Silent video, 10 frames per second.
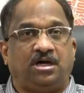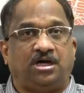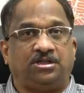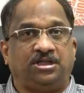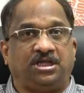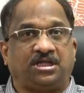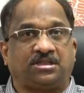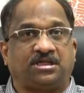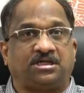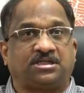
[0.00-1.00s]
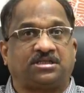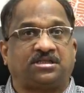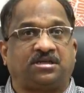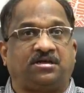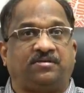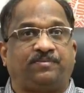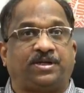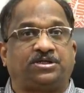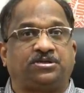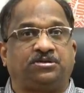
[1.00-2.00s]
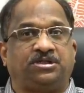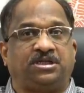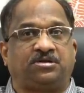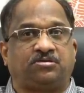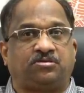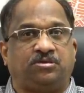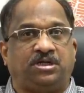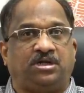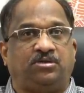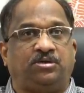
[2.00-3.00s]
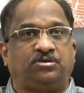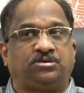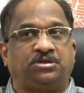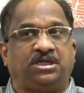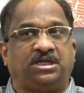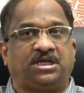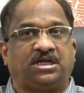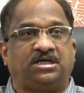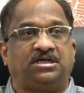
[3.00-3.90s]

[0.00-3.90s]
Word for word: ఆధునిక శాస్త్ర పరిశోధన కూడా లోనవుతుంది కనుక